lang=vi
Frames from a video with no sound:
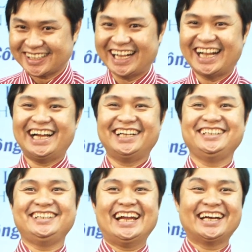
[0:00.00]
à
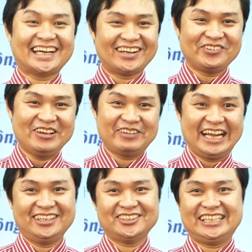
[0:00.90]
như vậy là cái phim
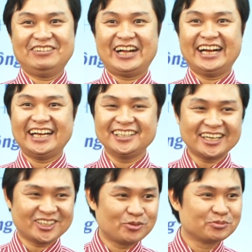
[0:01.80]
này nó sẽ phản ánh
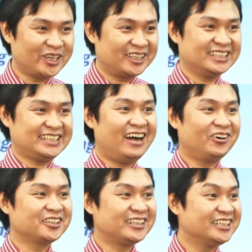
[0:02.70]
rất trung thực cái xã
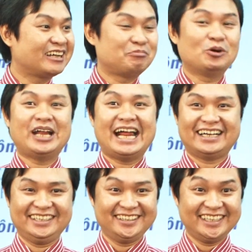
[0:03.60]
hội thị tộc bộ lạc
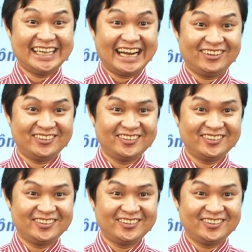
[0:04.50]
là như thế nào